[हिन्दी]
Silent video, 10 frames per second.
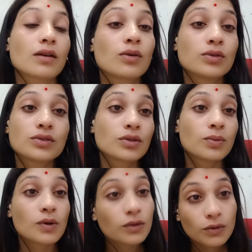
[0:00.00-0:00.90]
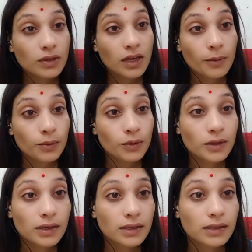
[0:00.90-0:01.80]
खुश तो बहुत होंगे आप
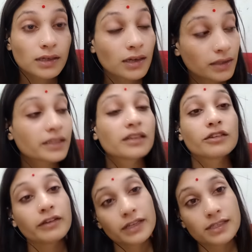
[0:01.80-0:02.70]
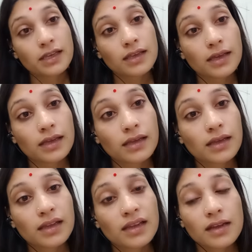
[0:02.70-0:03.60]
लोग लगता तो ऐसे ही है
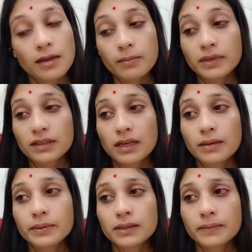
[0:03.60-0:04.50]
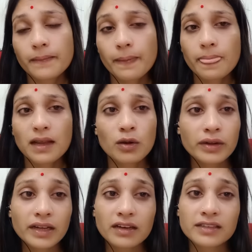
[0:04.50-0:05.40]
मतलब
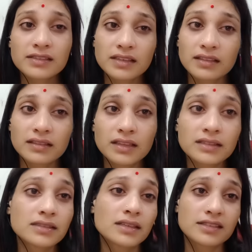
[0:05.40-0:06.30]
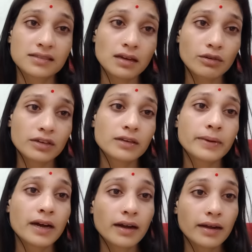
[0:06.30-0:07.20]
कोई अगर शिद्दत से रिश्ता कोई
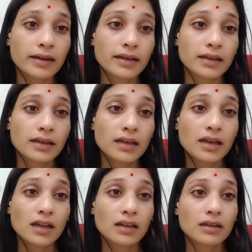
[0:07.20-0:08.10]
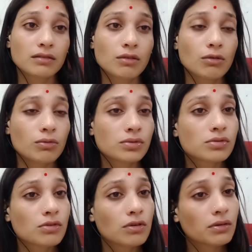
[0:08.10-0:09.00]
निभा रहा है तो
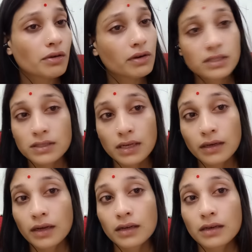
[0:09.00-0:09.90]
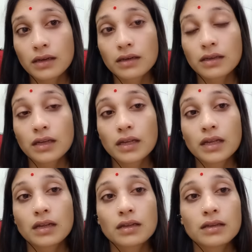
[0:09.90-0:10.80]
उसको टॉर्चर कर कर के
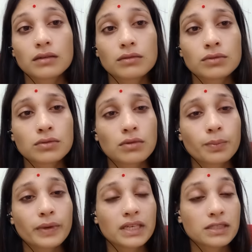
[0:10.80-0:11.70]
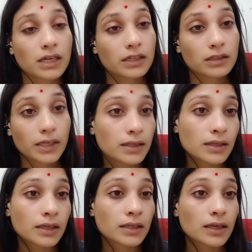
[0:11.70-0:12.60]
उसको परेशान कर
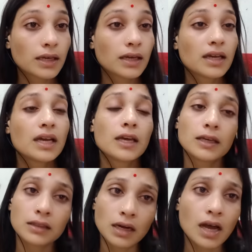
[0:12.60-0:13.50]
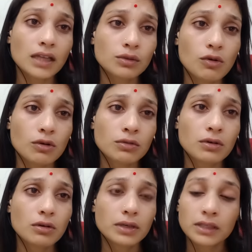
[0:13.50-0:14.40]
कर के इतना तोड़
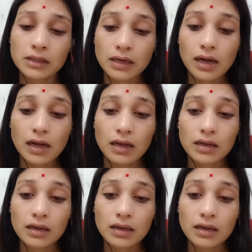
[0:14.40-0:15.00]
दो इतना